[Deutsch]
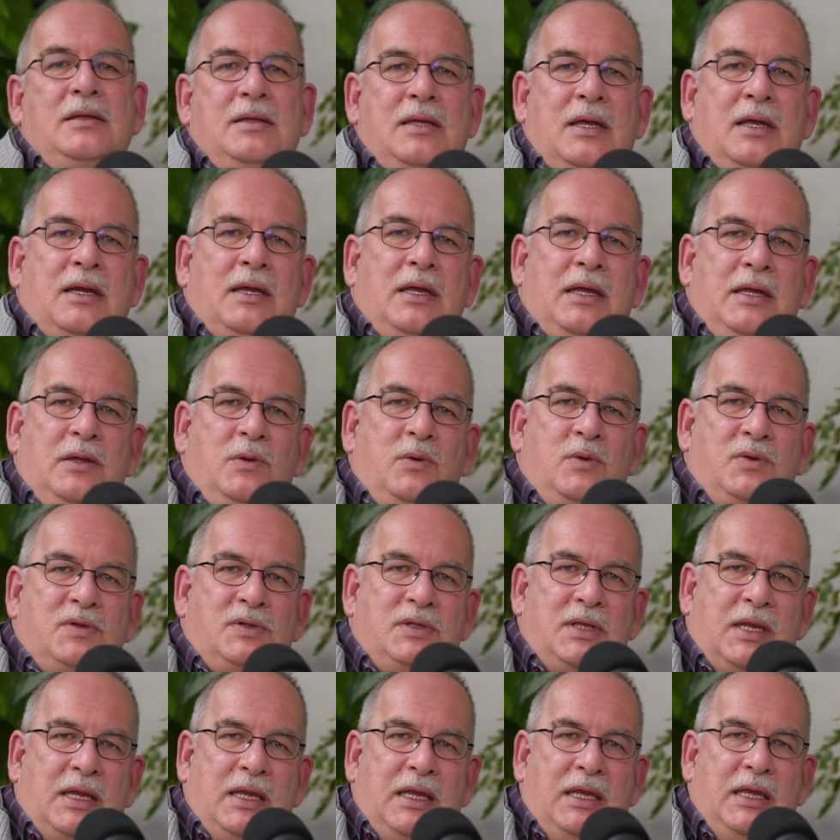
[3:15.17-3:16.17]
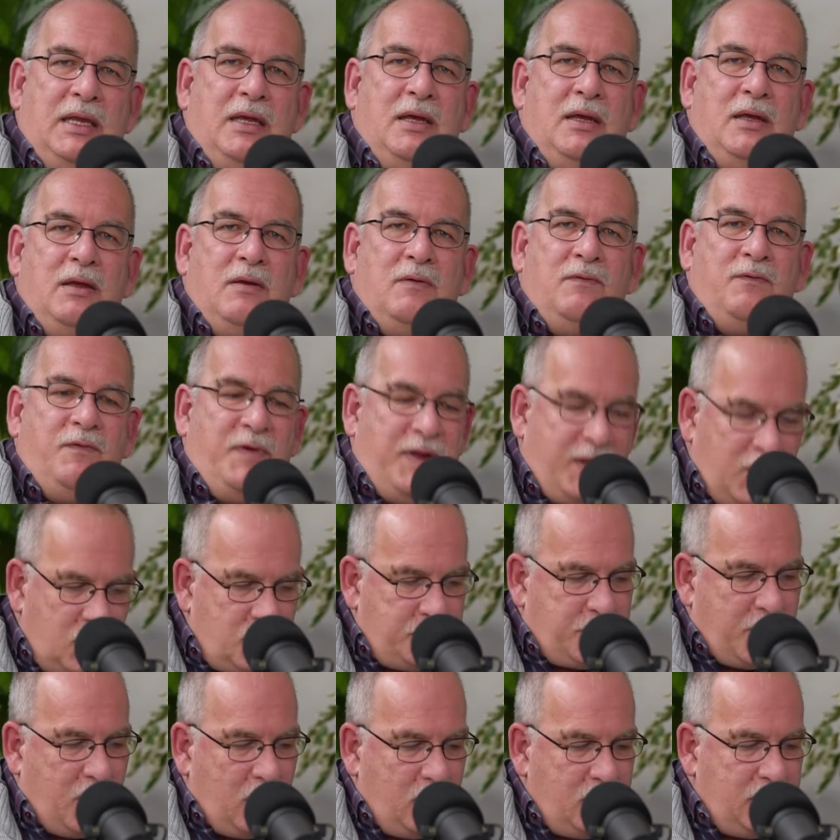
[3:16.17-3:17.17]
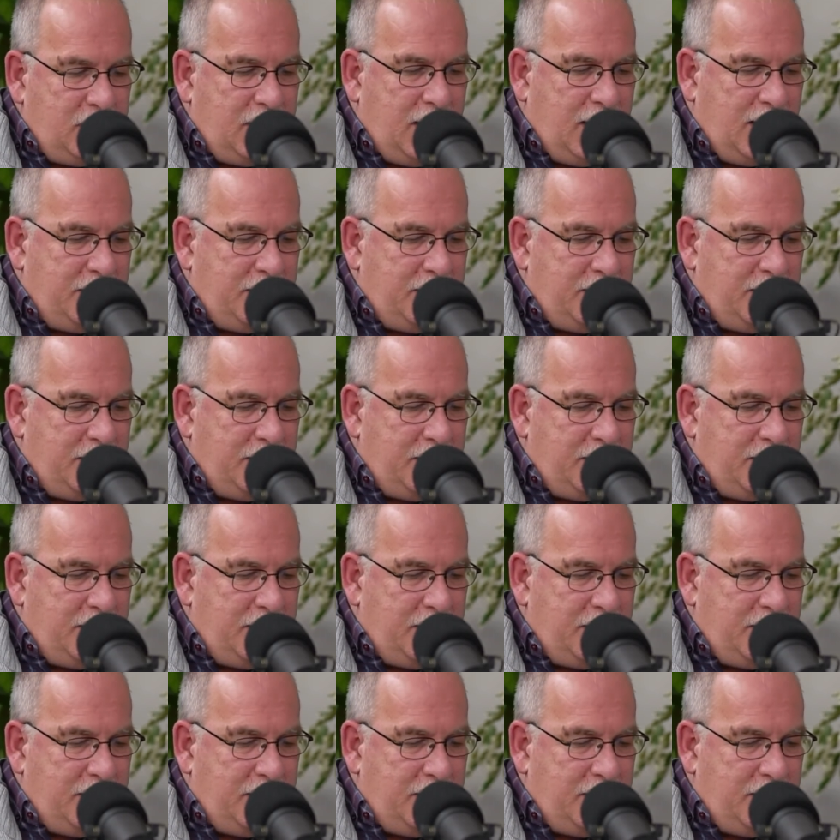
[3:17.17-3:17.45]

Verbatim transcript: der Industrie widersprochen